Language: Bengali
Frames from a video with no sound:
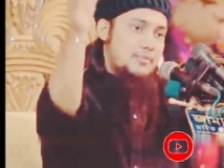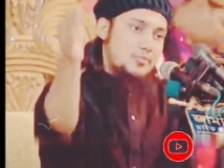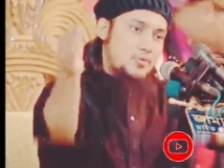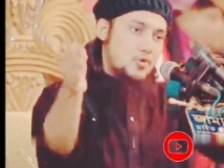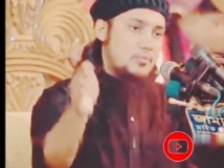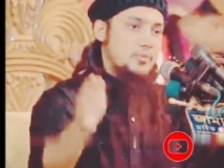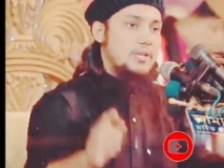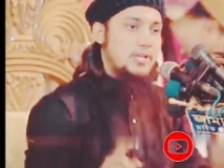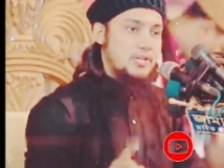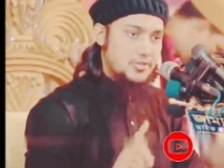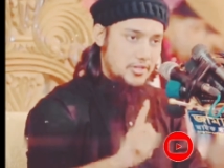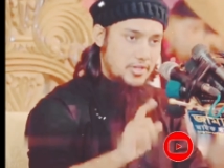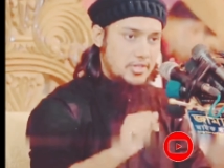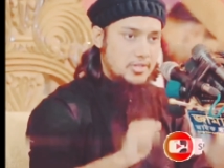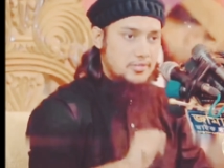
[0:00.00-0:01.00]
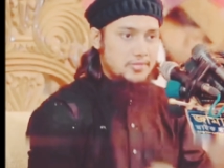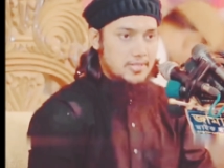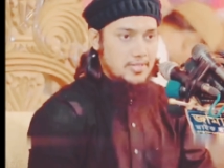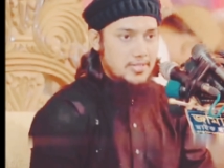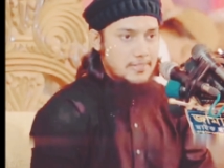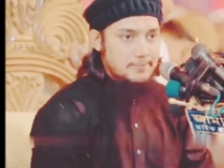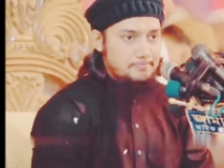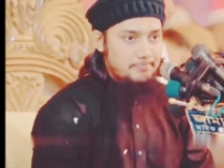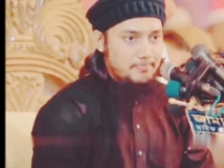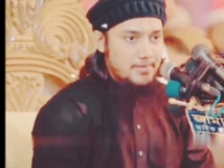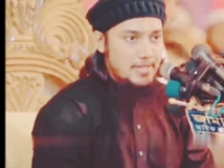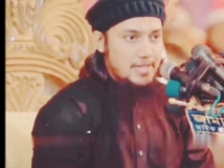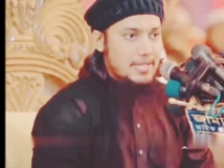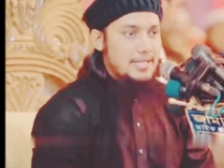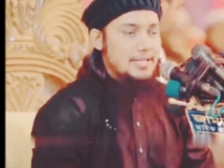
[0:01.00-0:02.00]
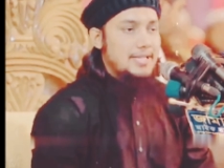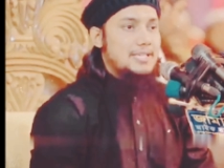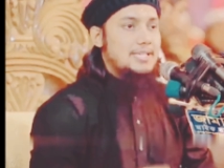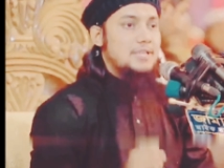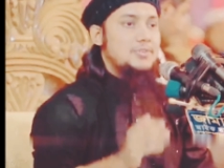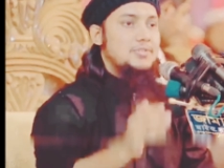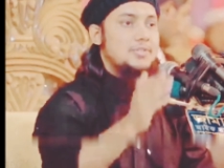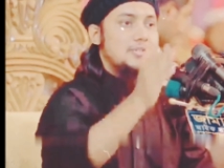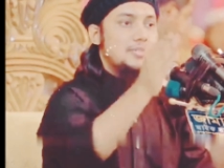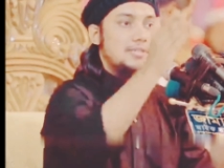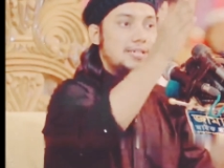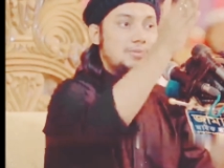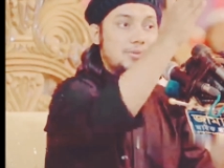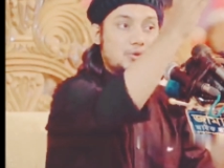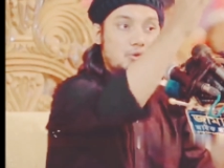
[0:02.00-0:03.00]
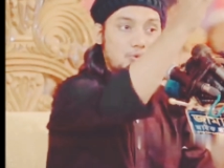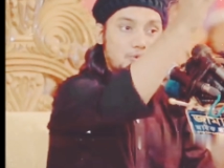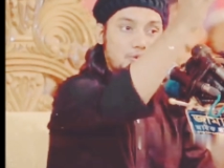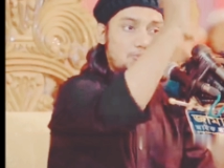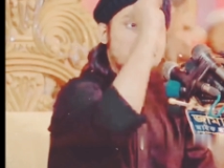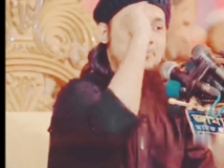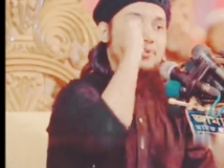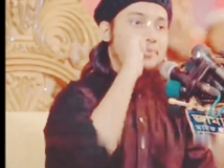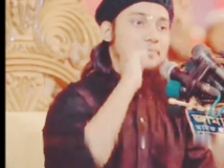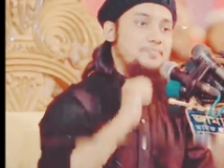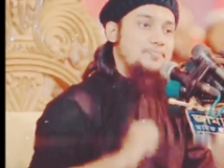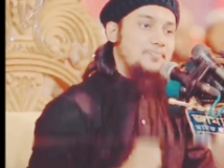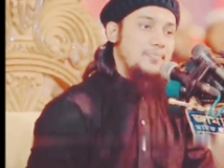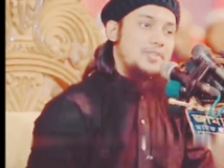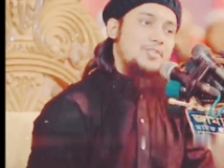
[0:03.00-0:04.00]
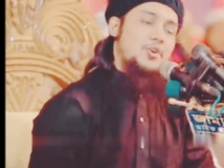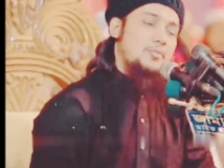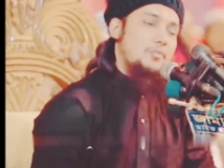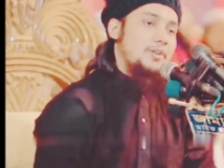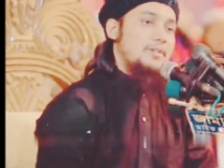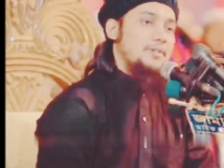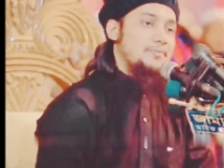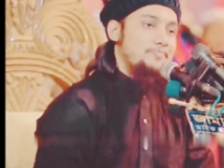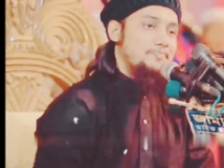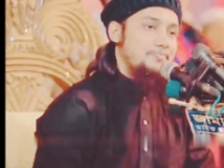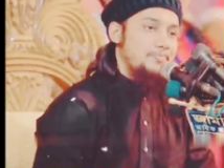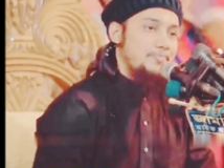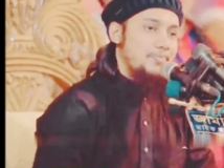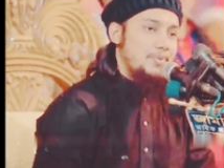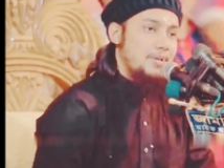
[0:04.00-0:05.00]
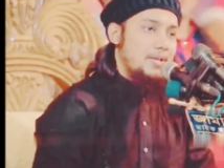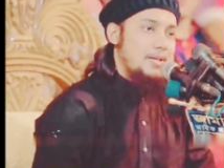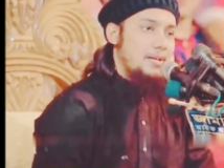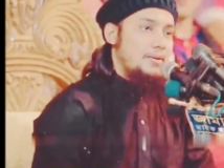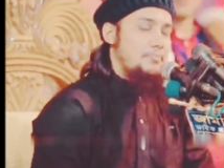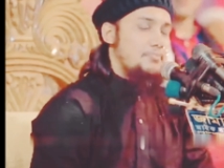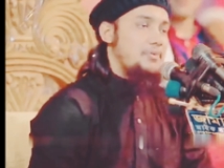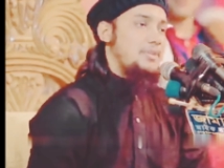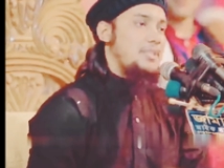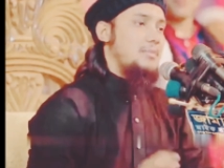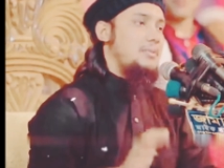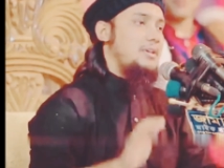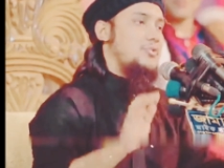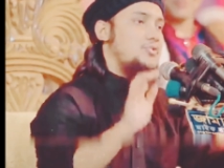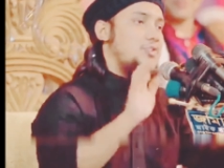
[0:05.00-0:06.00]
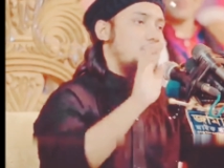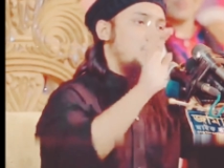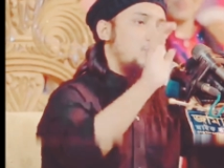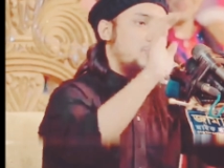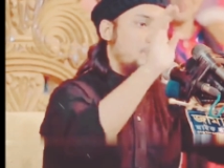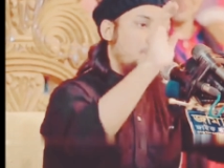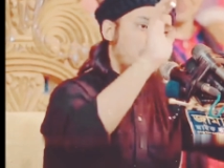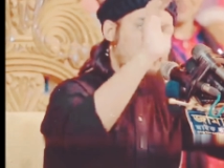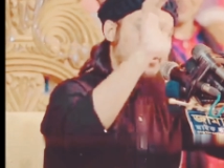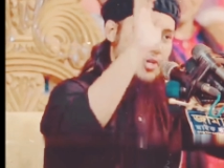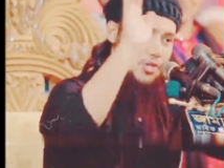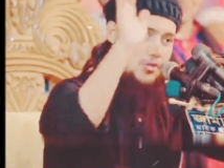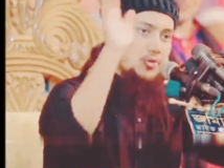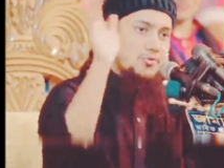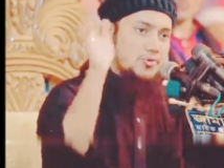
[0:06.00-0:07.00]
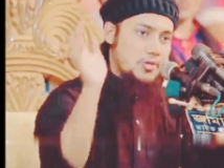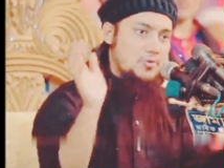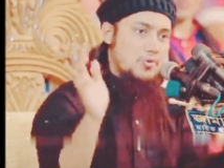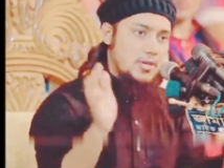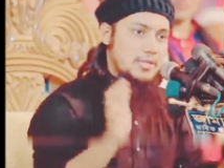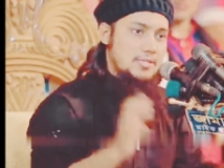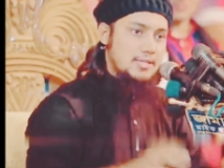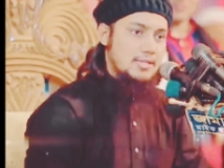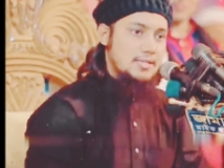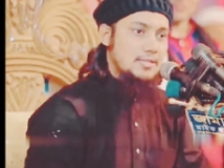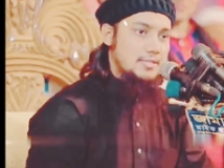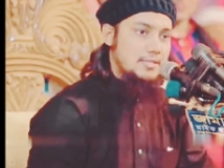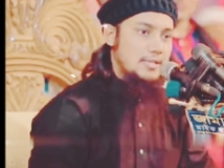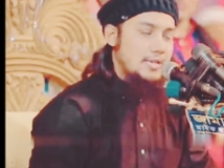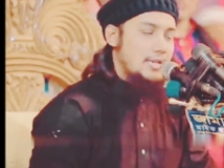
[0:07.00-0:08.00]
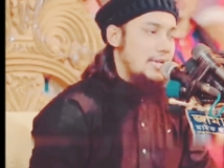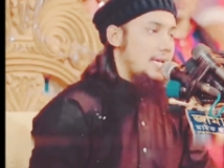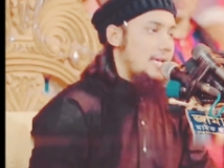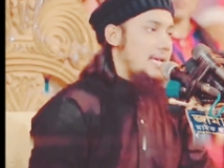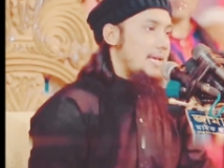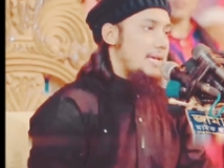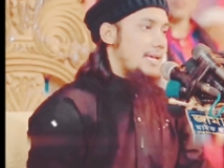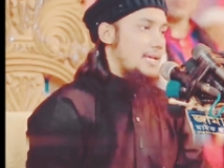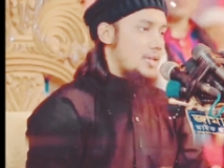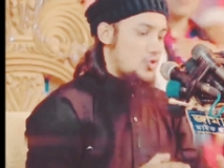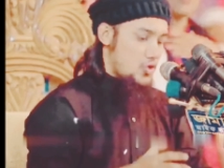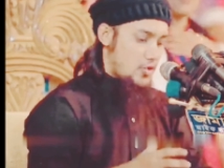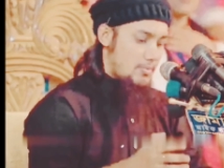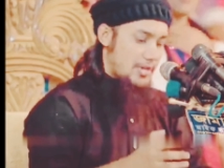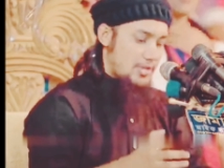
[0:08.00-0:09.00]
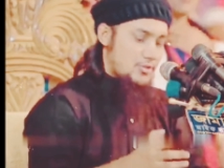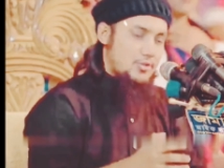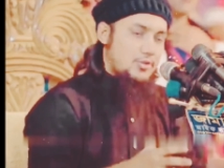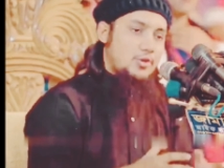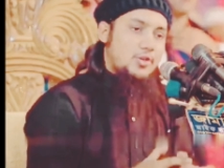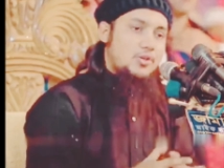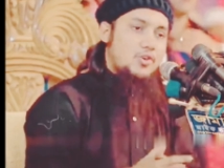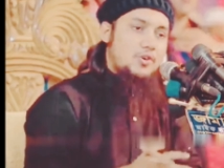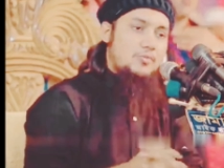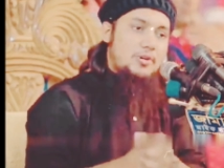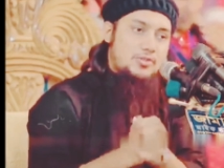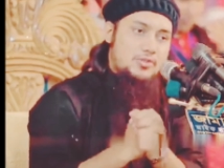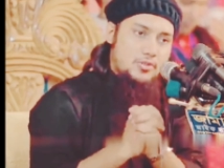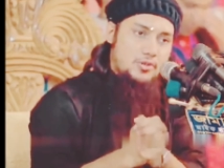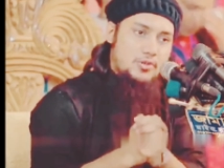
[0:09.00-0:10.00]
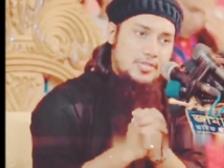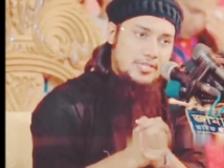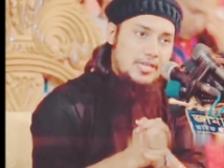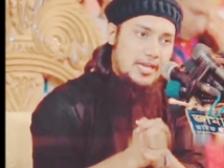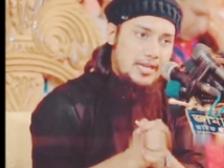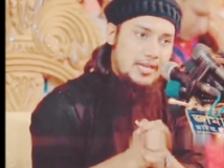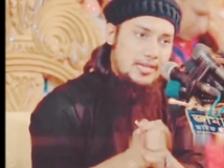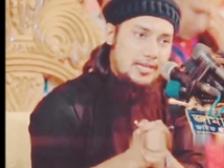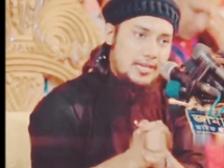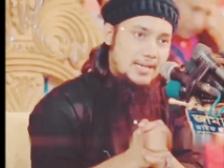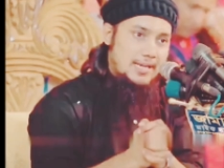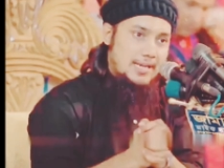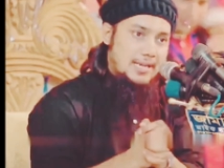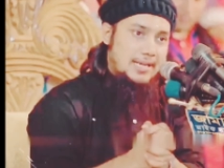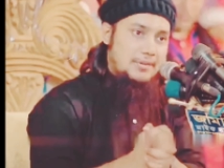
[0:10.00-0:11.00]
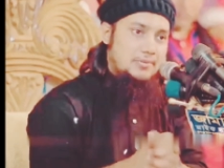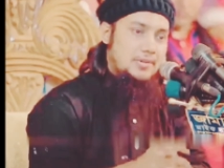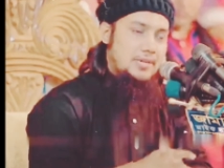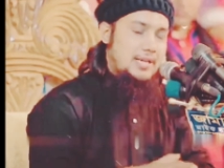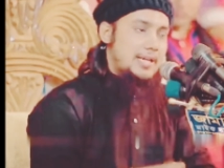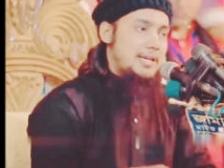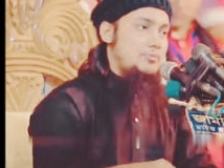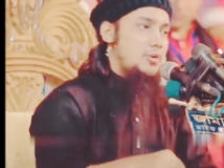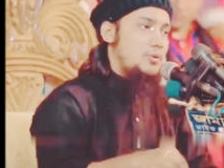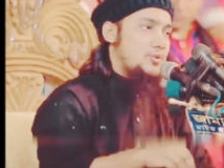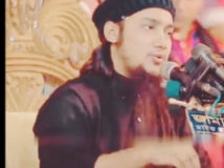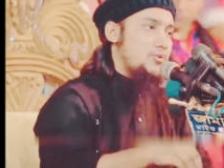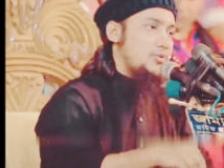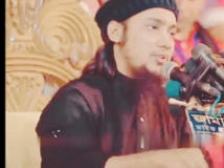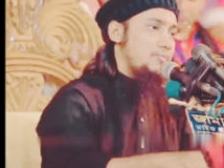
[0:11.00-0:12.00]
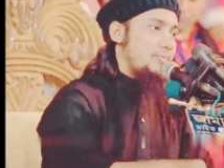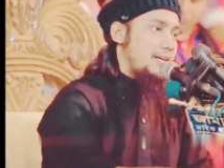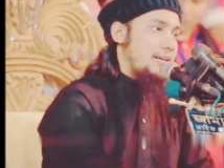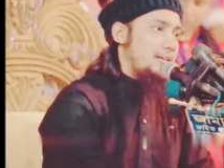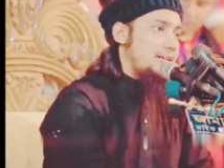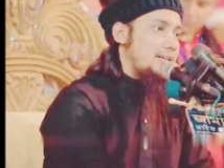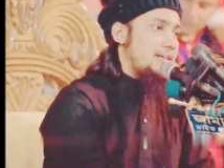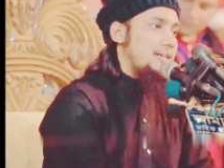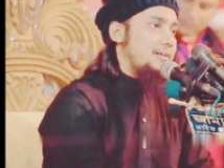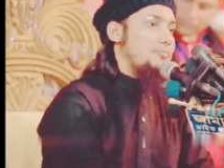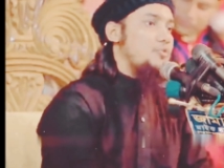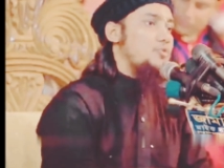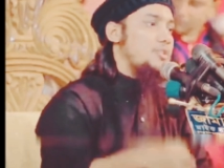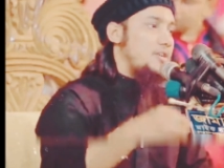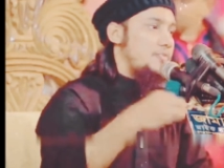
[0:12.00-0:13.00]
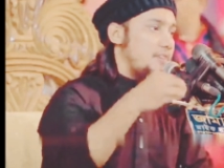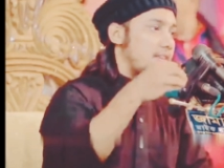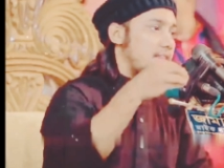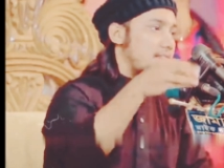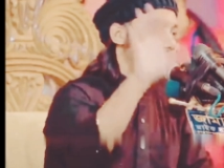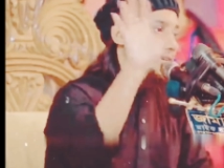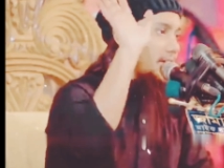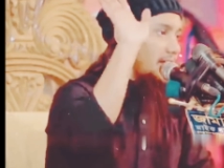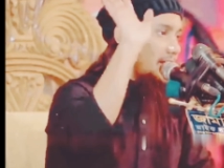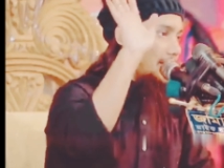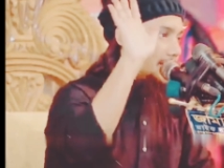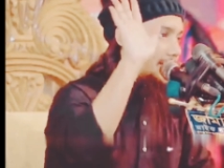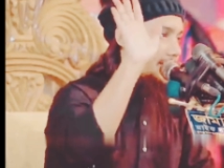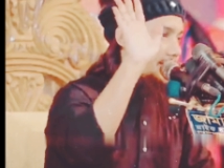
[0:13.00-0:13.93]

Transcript: কায়েম করবেন ইনশাআল্লাহ এটা হচ্ছে ইসলামের গন্তব্য এটা হবেই পৃথিবীর যত পরাশক্তিগুলো আছে এরা সবাই যদি ঐক্যবদ্ধ হয়ে যায় এবং এই ভবিষ্যৎ বাণীটাকে মুছে ফেলতে চায়